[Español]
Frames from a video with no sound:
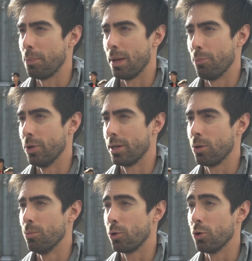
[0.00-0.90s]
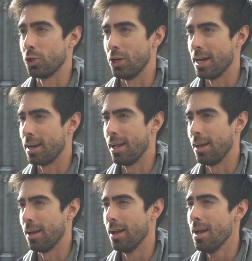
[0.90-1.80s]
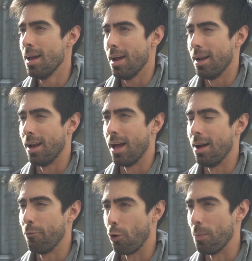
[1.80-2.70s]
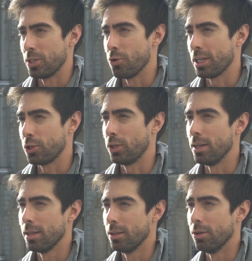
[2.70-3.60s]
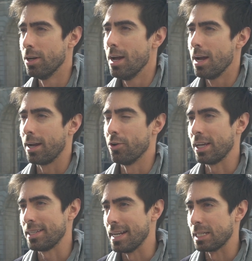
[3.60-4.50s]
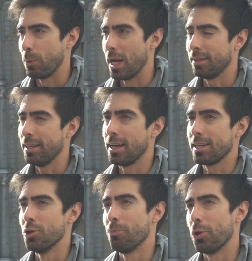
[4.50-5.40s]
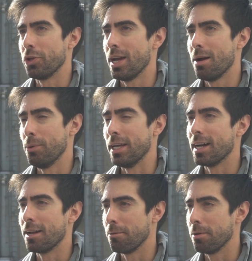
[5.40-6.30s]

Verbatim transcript: para poder como consolidar la, la formación que estoy teniendo. Creo que sin las prácticas no podría aplicar